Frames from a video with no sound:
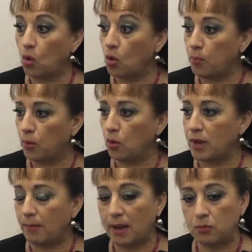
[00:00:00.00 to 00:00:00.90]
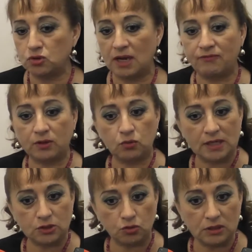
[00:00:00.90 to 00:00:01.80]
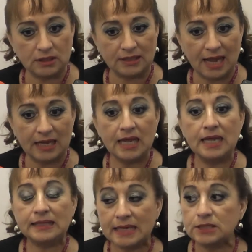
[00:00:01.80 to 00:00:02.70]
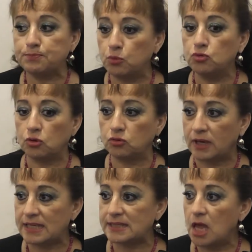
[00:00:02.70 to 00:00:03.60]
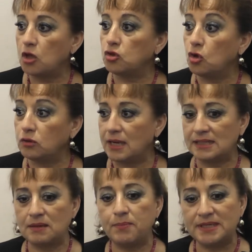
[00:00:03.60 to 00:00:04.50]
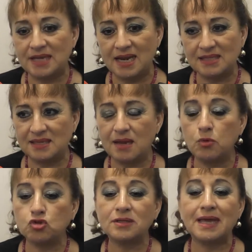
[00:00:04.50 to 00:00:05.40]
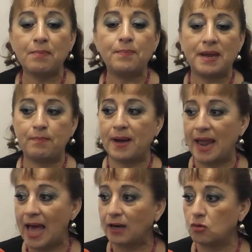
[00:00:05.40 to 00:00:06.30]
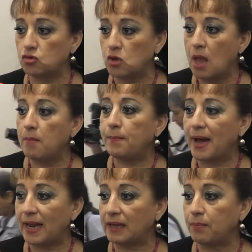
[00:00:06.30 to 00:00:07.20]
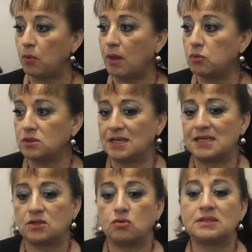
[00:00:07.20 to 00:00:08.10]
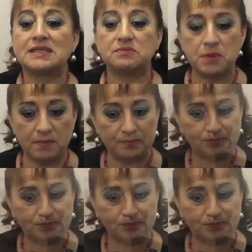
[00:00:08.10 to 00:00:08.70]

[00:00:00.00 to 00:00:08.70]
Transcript: Hoy por hoy hablamos de la facturación digital 3.3, donde las empresarias tenemos que prepararnos para que podamos hacer las cosas bien.